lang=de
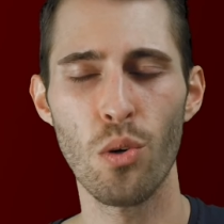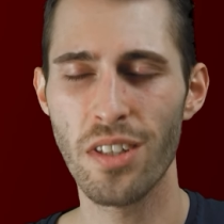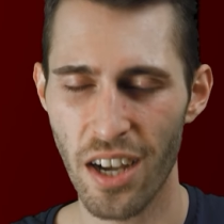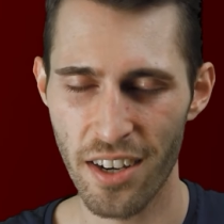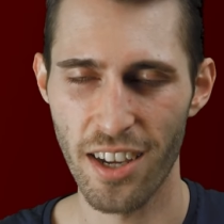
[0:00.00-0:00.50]

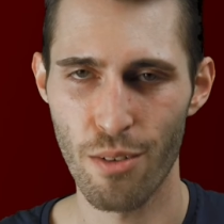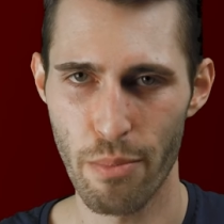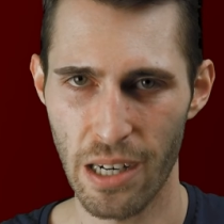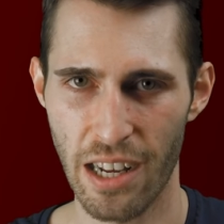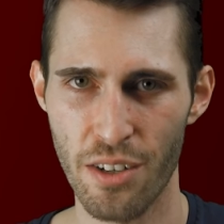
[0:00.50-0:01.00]
unter
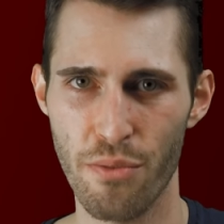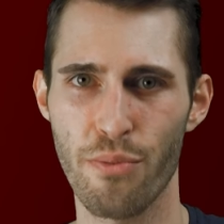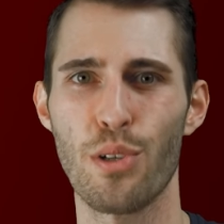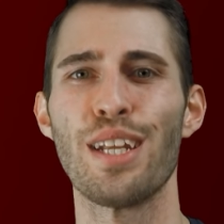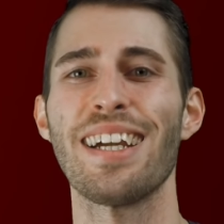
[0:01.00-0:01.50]
anderem bekannt
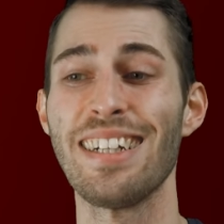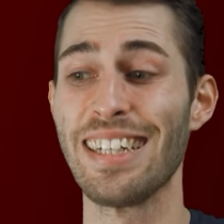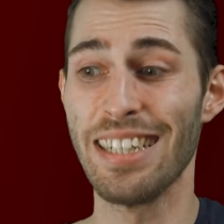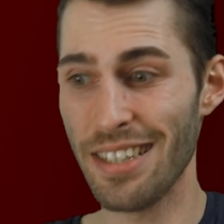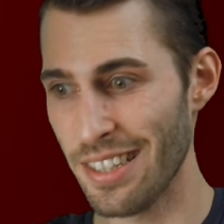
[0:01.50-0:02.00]
für deren
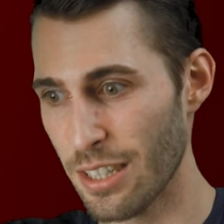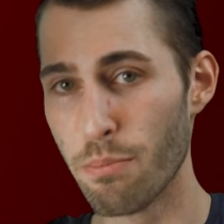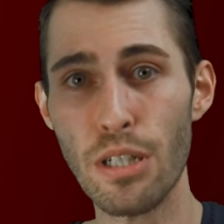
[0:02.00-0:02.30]
riesige